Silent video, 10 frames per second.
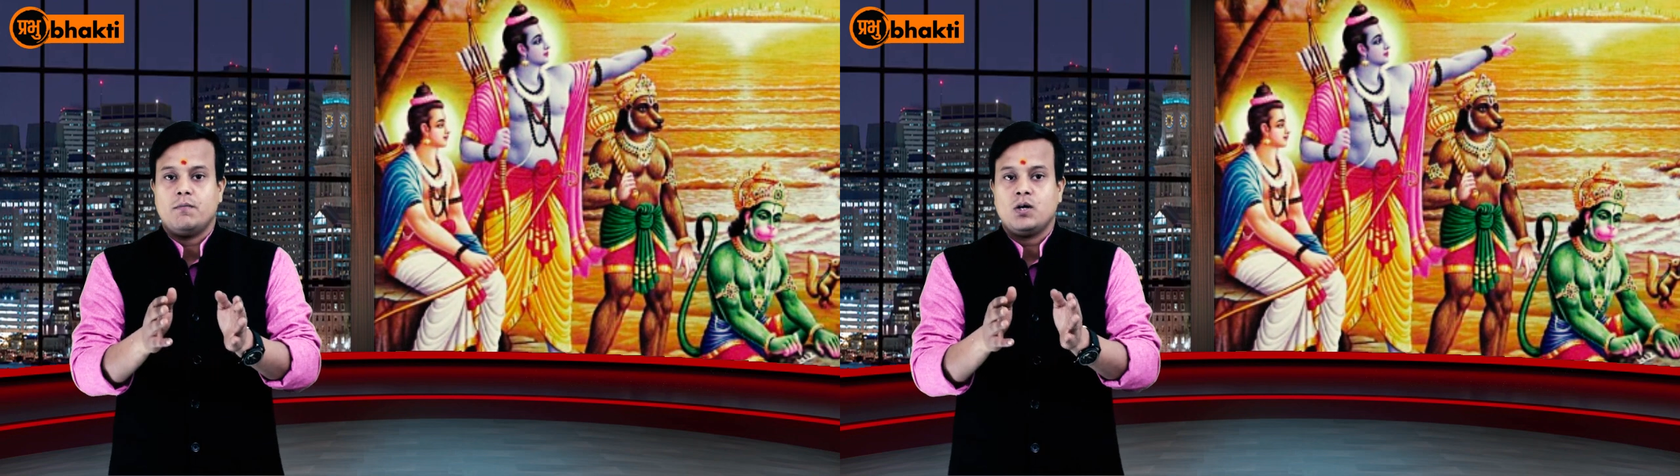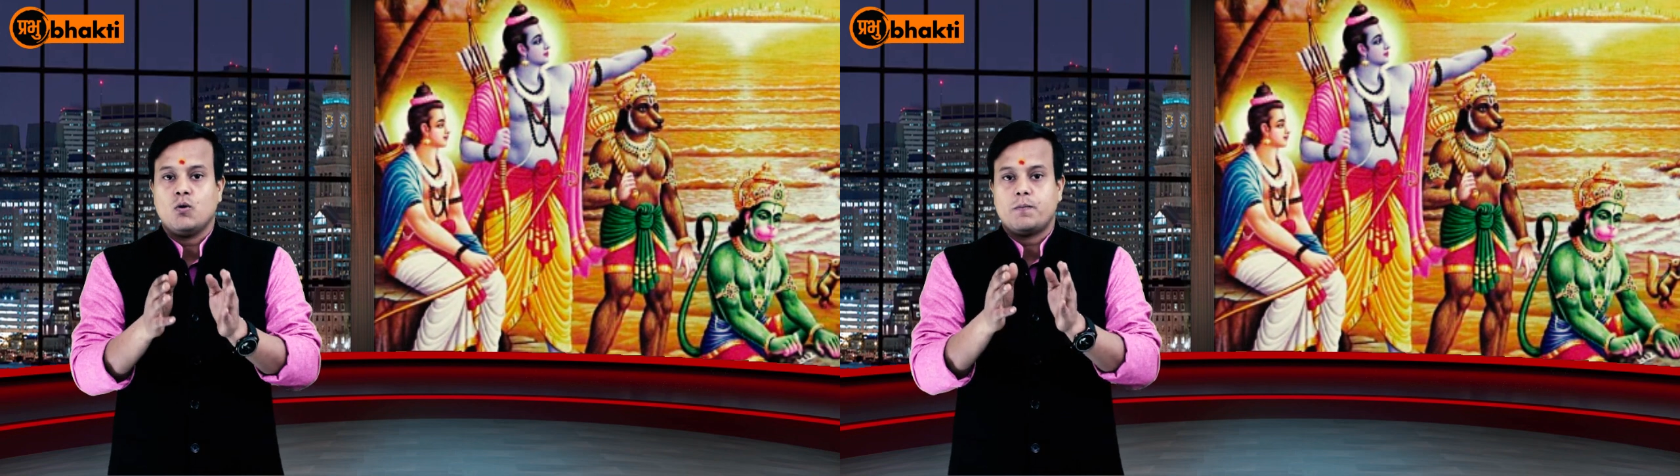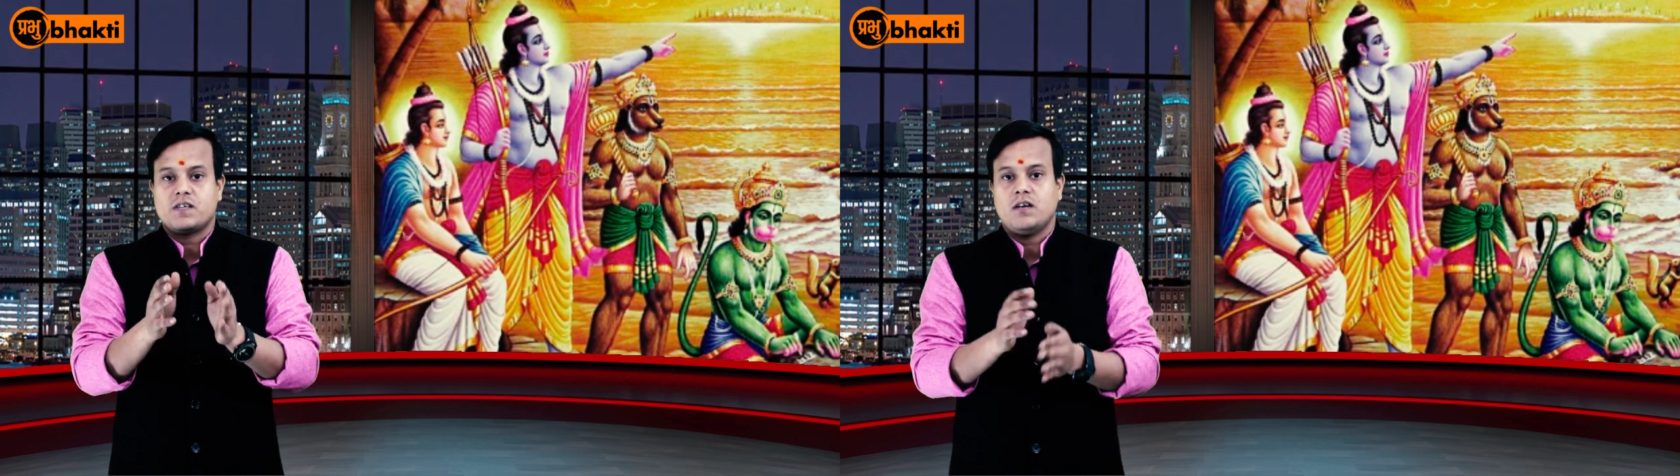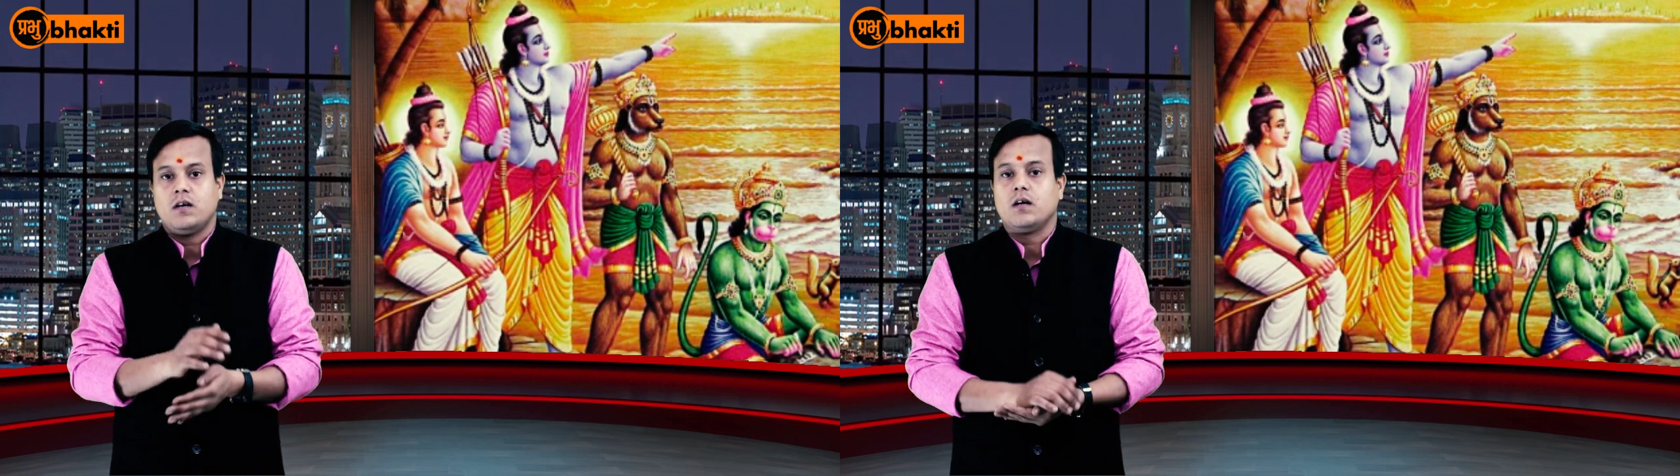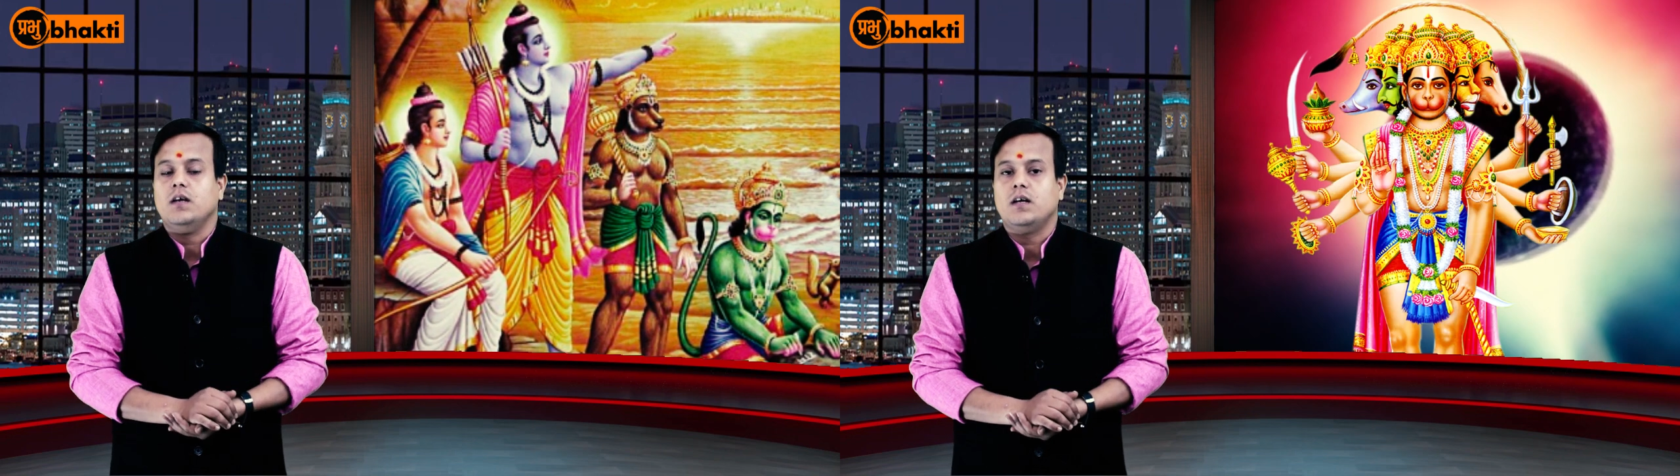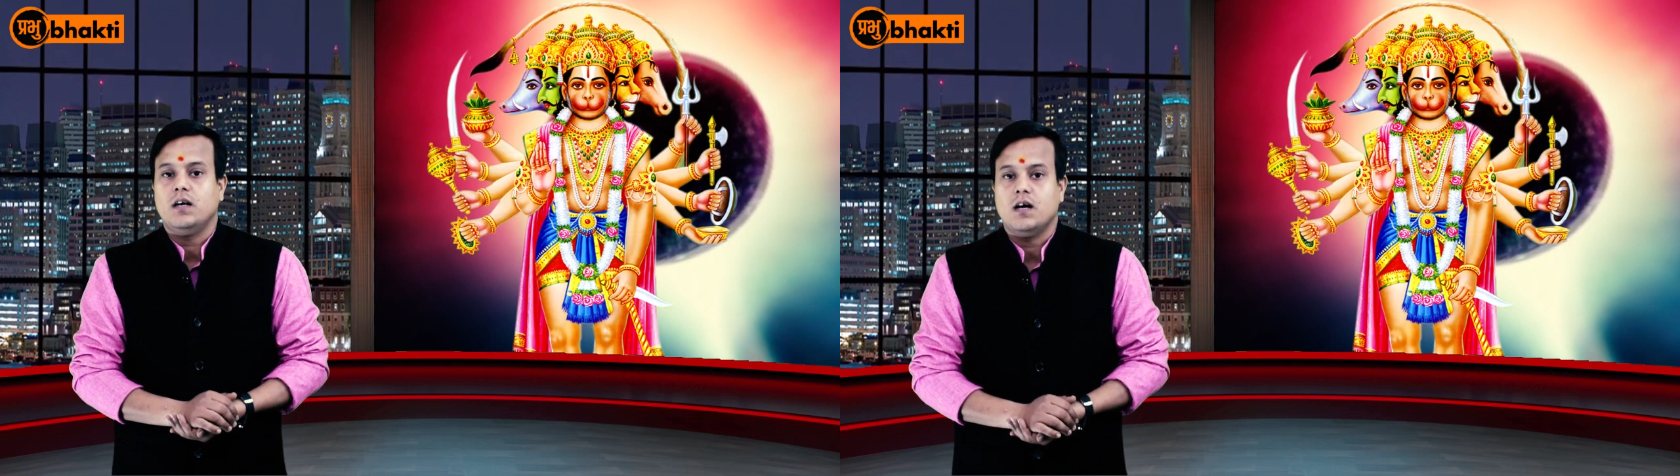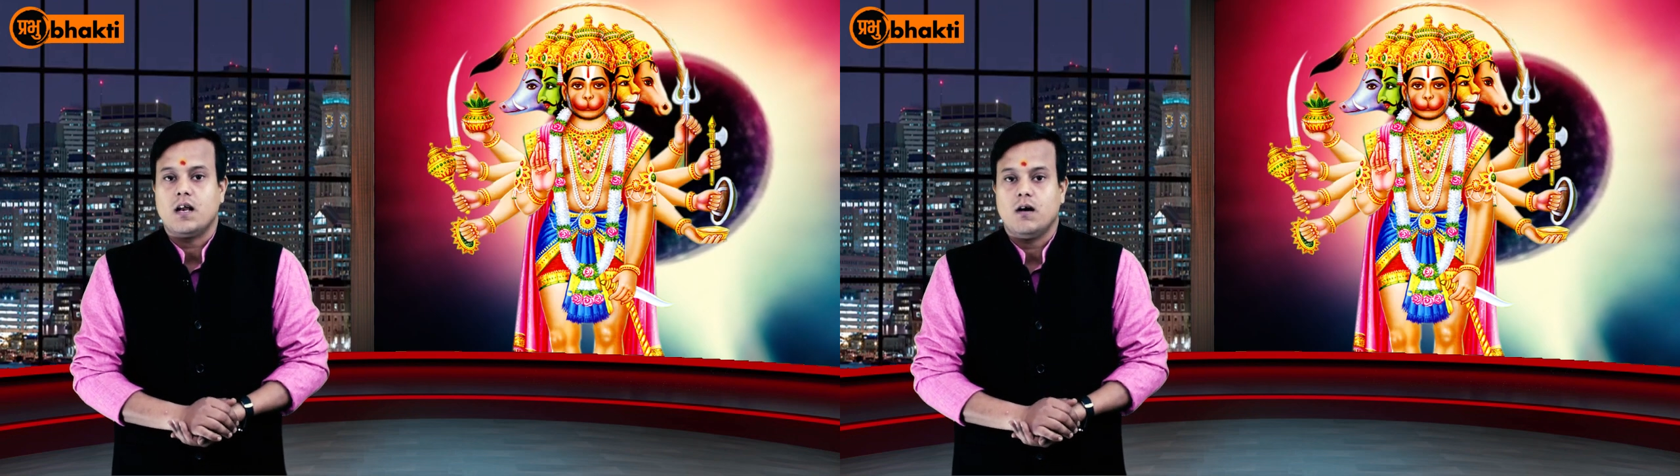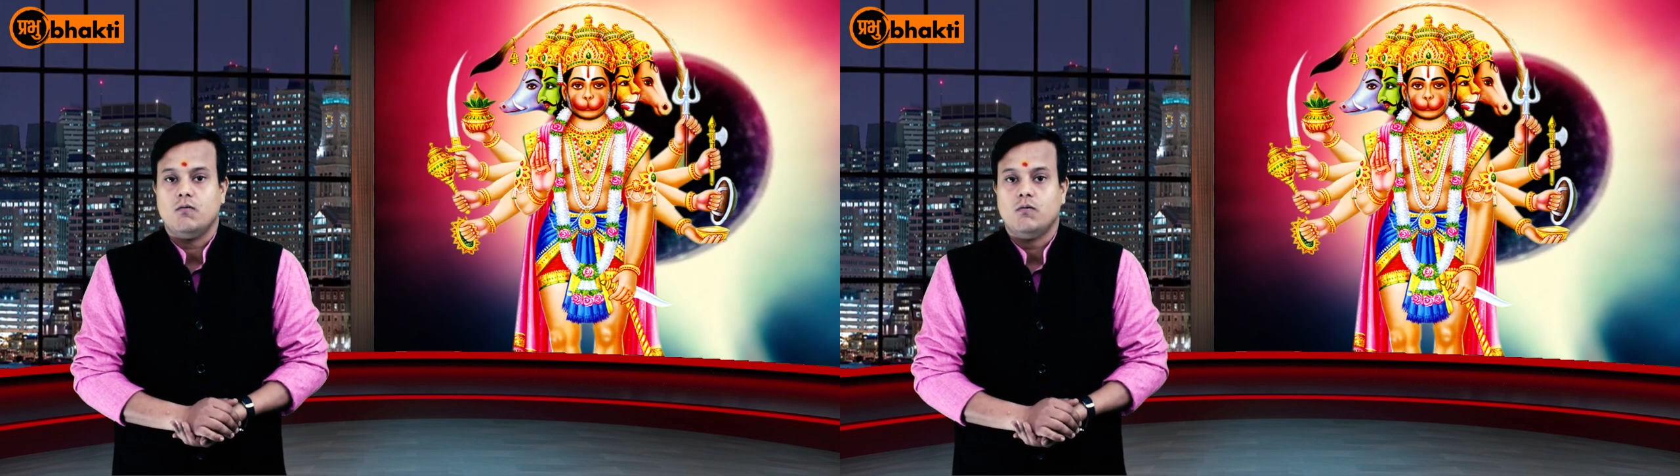मन को प्रसन्न करने के लिए गा
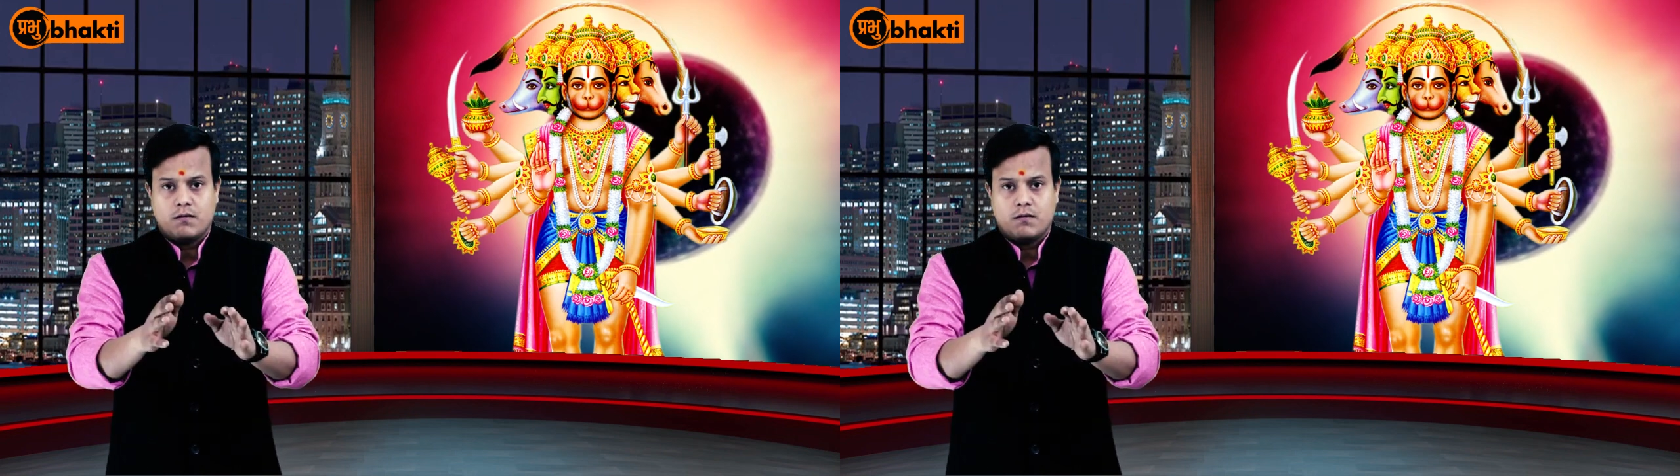रहा हूँ